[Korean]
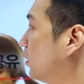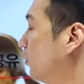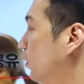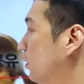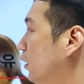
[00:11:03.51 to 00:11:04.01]

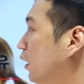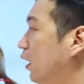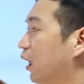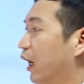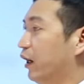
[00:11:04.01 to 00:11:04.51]
그러면은
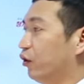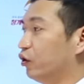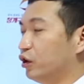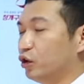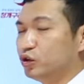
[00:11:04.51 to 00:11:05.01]
아
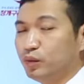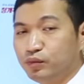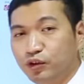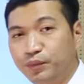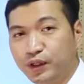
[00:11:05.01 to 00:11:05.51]
여기서 좀
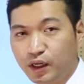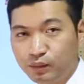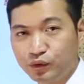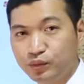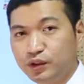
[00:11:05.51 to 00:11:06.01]

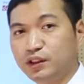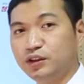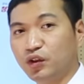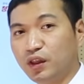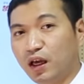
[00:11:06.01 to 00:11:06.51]
불필요한 부분이
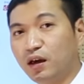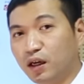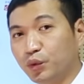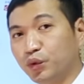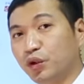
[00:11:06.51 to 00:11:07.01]

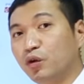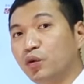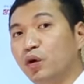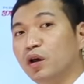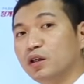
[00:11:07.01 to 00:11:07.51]
있었다라고
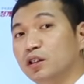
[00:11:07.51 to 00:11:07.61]
서로